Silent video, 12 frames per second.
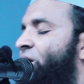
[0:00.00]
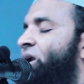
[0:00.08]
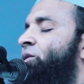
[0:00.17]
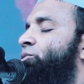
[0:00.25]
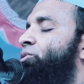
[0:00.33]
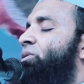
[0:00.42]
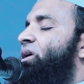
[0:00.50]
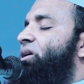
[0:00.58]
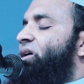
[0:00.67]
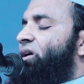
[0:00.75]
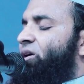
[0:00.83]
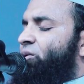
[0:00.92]
বলেন তো
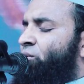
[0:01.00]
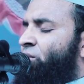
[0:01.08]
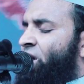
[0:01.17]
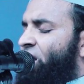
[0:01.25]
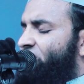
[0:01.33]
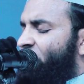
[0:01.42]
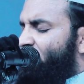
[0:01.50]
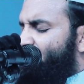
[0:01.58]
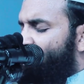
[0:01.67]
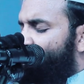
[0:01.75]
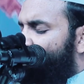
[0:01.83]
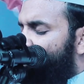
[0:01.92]
দেখে গোনা
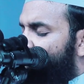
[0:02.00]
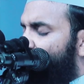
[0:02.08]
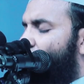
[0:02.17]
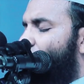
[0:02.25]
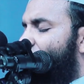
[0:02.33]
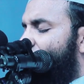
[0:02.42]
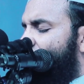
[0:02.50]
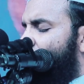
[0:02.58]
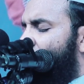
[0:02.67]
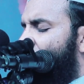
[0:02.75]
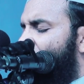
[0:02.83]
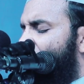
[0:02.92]
থাকলে অলি হওয়া
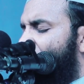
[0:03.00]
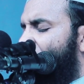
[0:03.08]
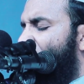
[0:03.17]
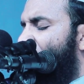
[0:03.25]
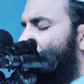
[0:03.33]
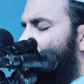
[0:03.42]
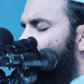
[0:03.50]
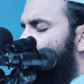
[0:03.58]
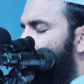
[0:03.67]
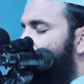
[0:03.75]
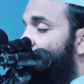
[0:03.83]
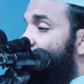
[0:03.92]
যাবে নাকি
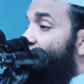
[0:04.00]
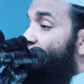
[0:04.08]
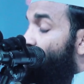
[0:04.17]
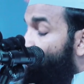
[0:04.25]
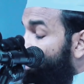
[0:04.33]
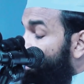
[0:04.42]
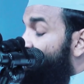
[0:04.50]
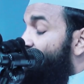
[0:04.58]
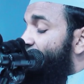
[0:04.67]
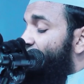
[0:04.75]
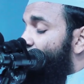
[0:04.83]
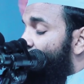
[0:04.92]
অলিরা
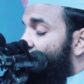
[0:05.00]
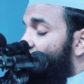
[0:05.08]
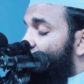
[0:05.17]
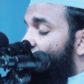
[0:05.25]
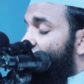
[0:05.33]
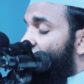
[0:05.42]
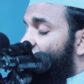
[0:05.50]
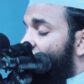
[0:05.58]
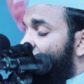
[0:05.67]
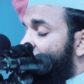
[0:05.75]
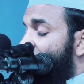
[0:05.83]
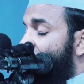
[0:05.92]
কি গোনা করে
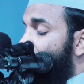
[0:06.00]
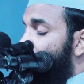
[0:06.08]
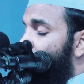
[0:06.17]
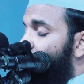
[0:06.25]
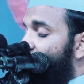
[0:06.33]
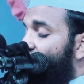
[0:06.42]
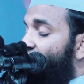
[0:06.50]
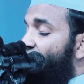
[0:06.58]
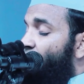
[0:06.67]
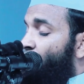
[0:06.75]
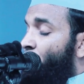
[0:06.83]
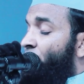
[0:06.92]
নাকি
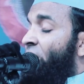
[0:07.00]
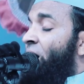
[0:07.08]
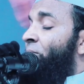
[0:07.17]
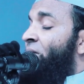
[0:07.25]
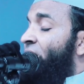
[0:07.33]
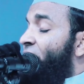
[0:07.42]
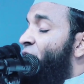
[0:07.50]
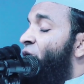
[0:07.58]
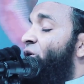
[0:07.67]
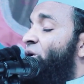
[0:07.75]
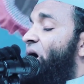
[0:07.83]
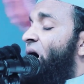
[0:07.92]
গোনা মানি
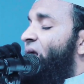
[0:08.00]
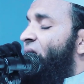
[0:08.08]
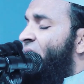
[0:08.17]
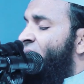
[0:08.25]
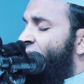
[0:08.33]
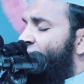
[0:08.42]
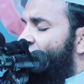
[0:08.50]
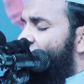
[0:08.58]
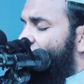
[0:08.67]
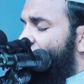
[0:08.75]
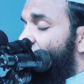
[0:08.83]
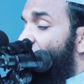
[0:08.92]
হলো আল্লাহ
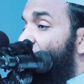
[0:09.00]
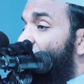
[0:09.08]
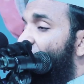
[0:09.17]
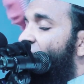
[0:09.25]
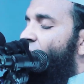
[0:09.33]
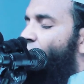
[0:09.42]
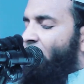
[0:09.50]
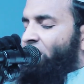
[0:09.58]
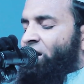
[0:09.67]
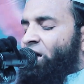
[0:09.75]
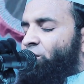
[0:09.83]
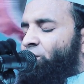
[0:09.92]
নারাজি
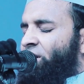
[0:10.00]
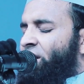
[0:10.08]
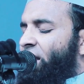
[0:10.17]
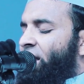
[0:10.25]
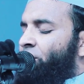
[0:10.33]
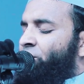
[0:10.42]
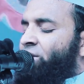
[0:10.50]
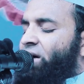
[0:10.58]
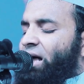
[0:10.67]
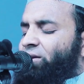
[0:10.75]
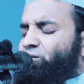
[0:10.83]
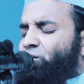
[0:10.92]
আল্লাহর অলিরা এমন
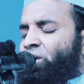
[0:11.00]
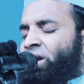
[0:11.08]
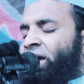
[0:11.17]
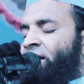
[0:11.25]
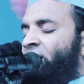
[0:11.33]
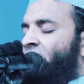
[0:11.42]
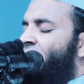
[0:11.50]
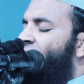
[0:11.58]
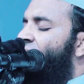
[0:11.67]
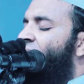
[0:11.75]
কাজ করে না